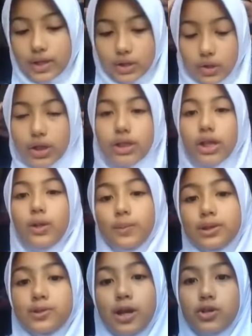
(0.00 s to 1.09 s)
Dan juga jangan
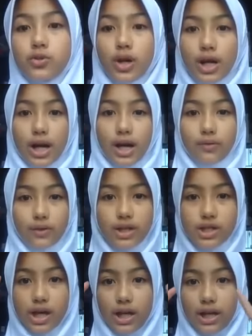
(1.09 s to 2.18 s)
lupa subscribe juga ke
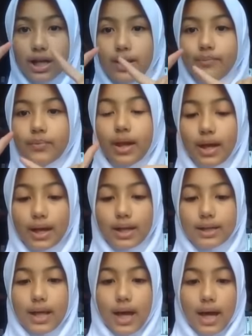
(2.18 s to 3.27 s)
Alvina Shakila.
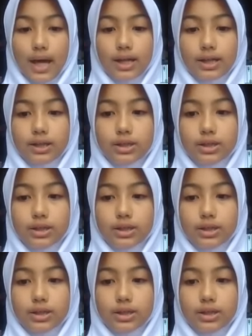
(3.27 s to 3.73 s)
Dan